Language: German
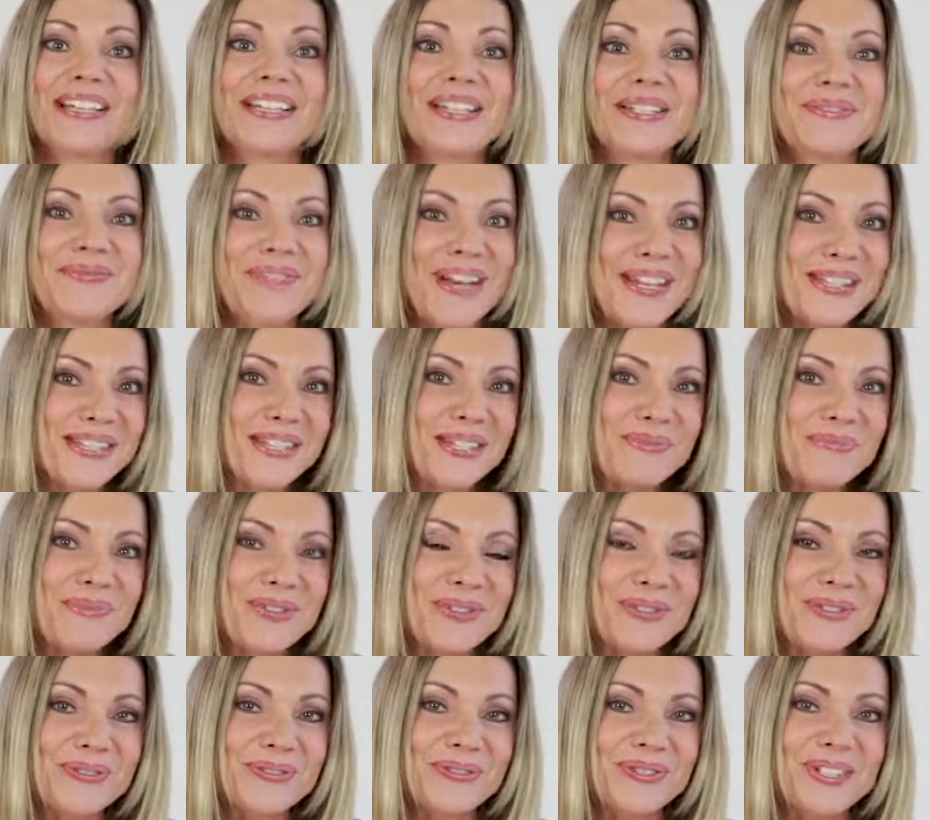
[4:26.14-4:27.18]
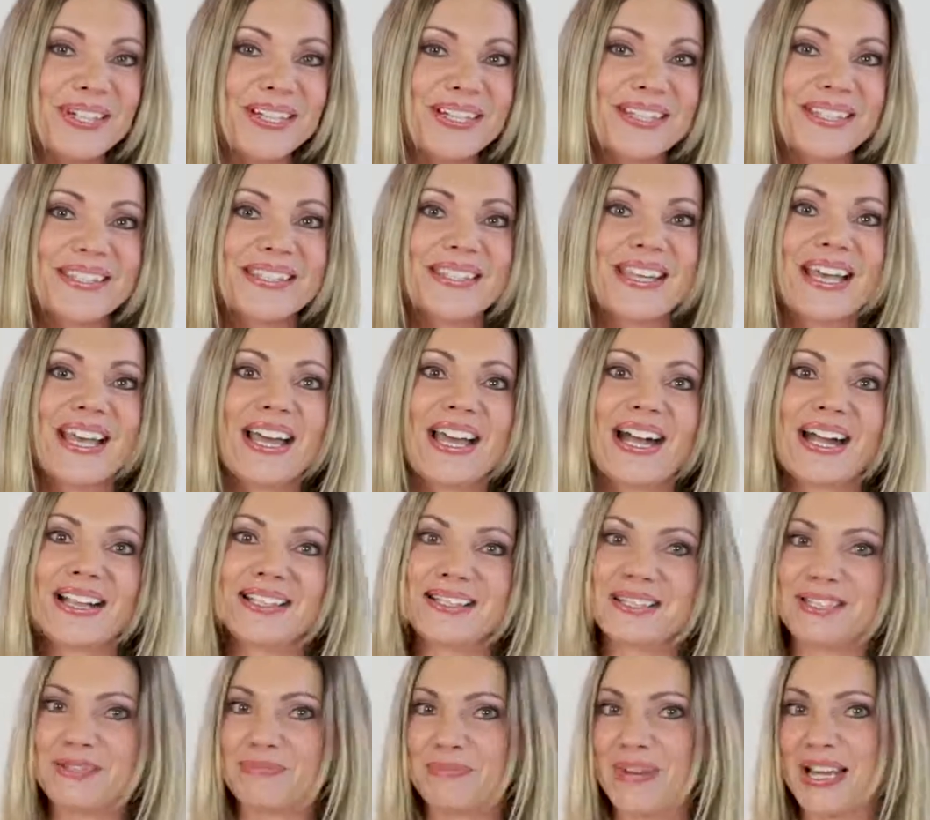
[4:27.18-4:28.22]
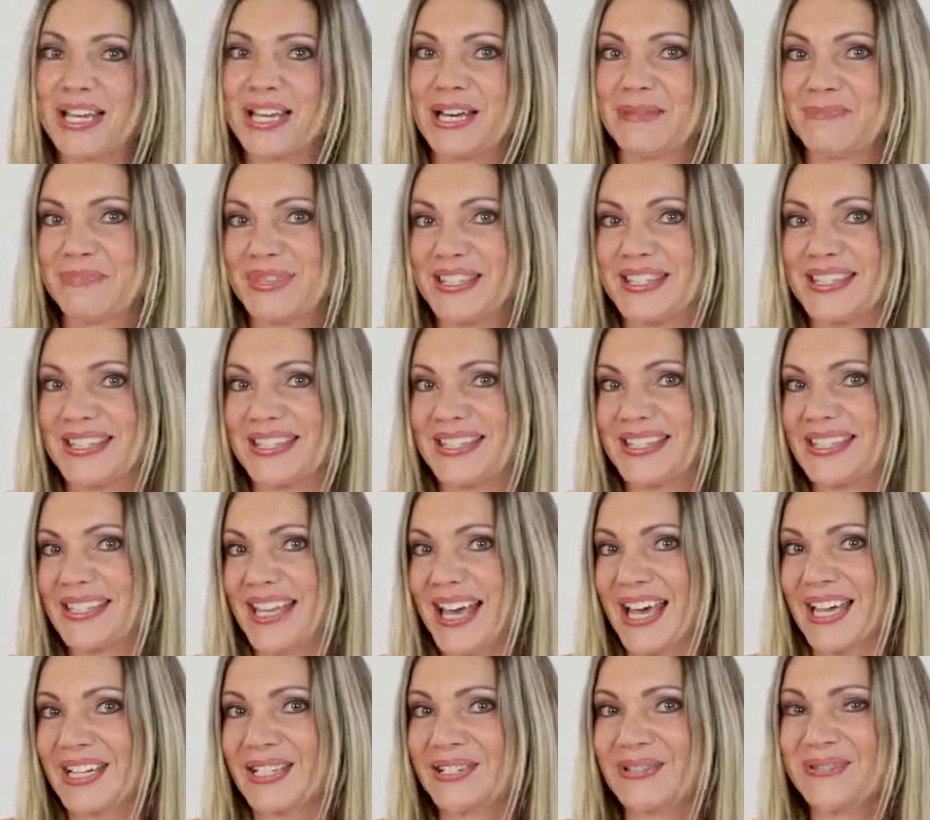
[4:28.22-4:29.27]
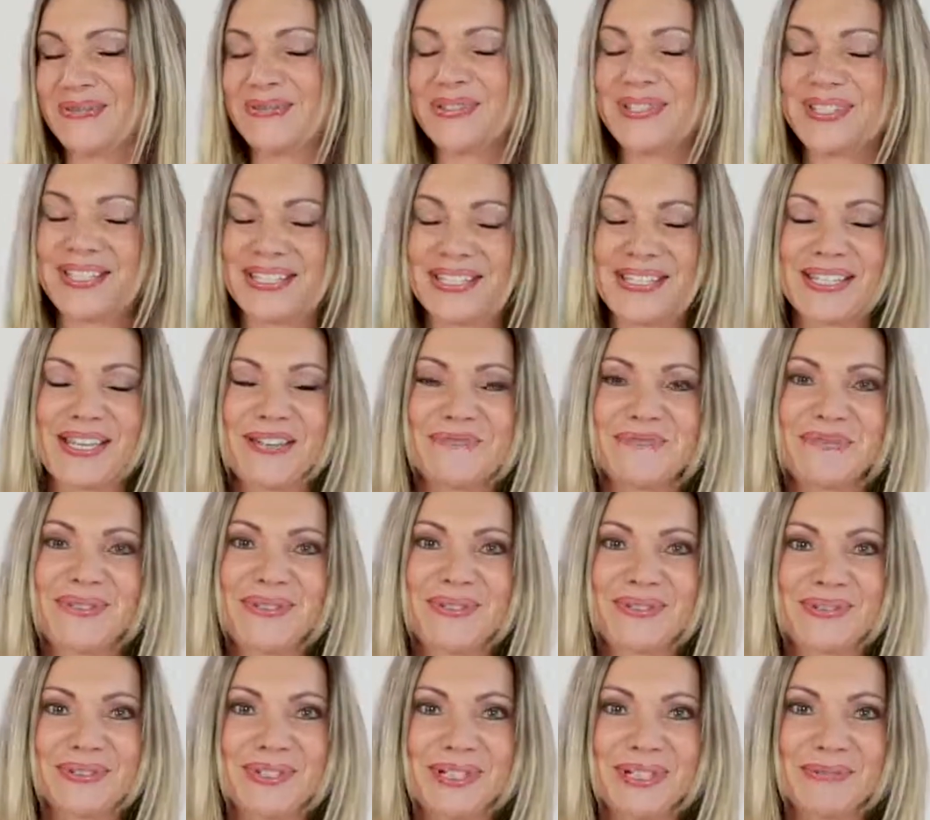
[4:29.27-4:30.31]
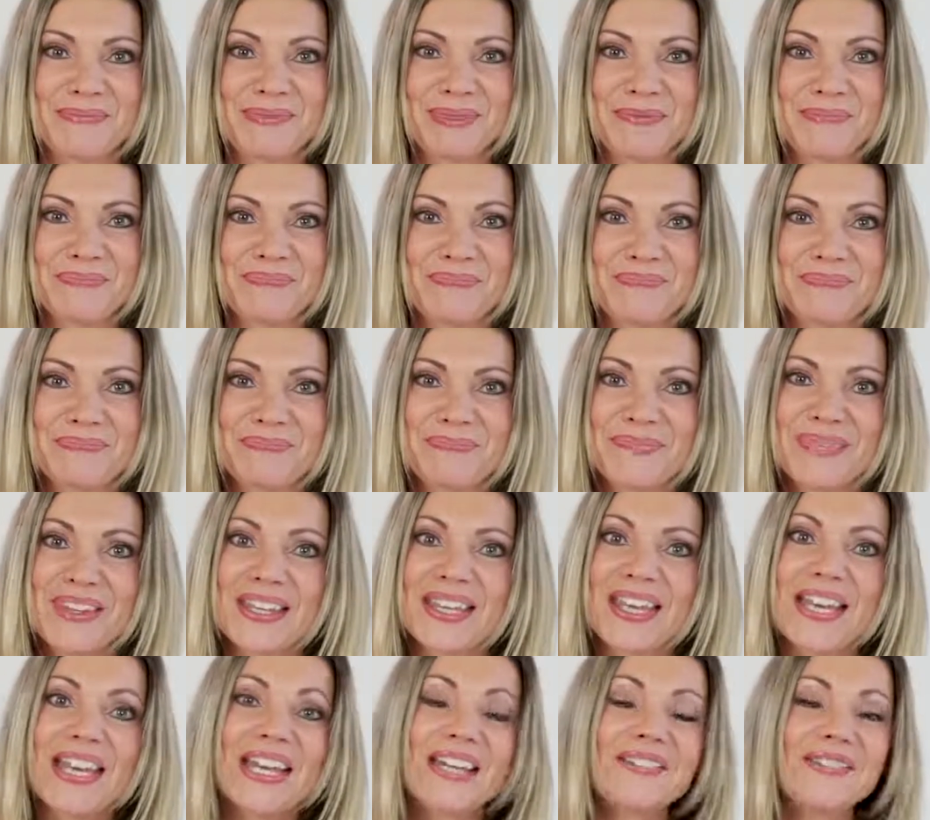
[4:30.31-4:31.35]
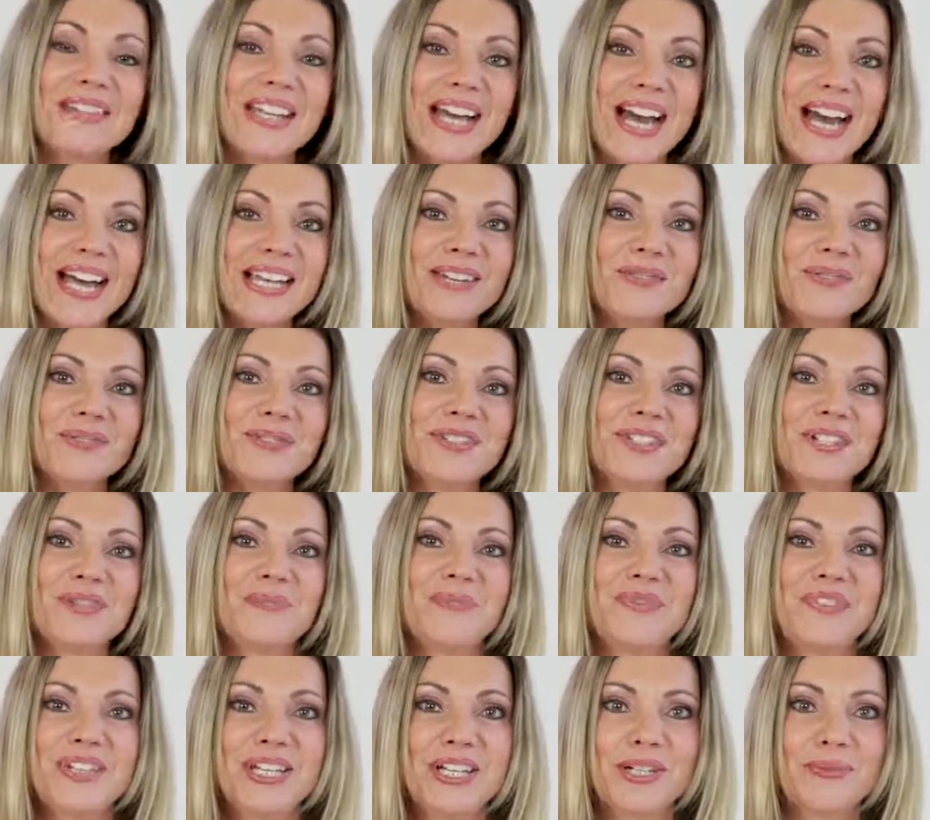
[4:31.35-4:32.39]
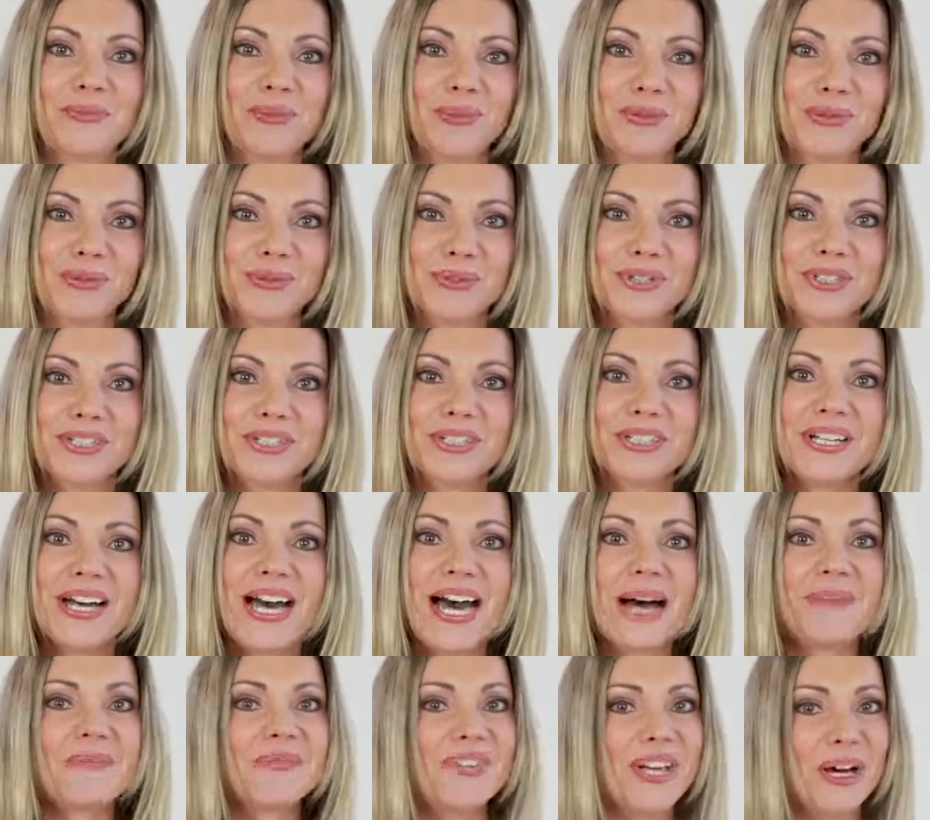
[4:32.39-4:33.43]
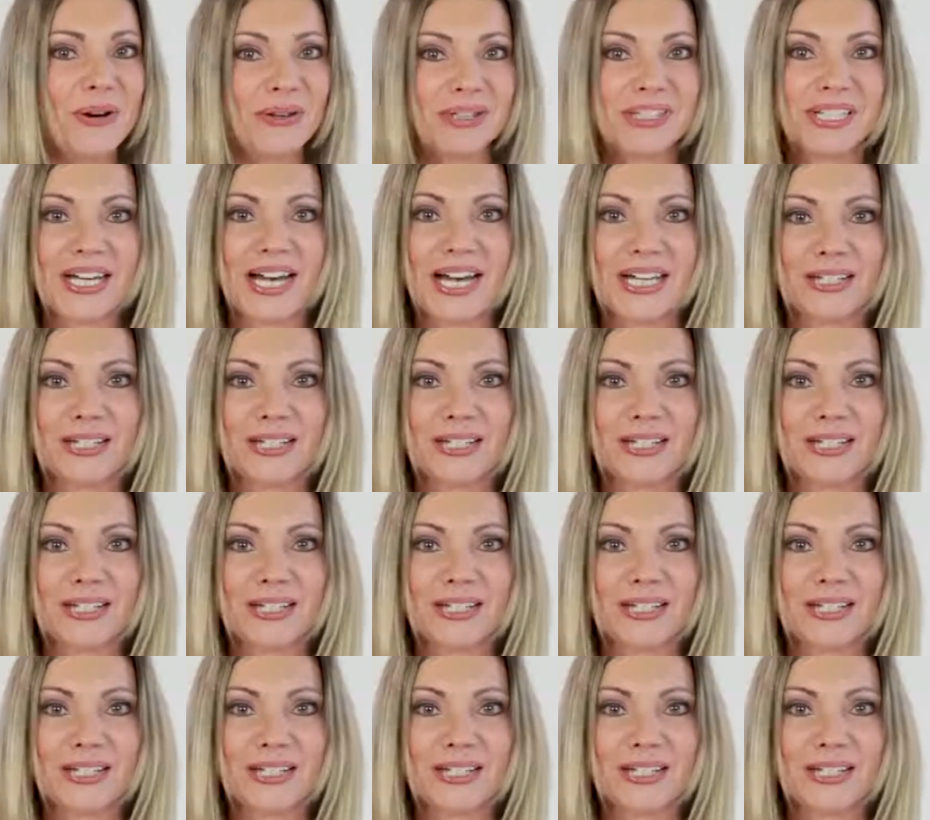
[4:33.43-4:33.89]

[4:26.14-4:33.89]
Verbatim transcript: Denn was gibt es Schöneres, als sich mal ein bisschen Zeit für sich selbst zu nehmen? Wie alle unsere Pflegeprodukte haben wir auch die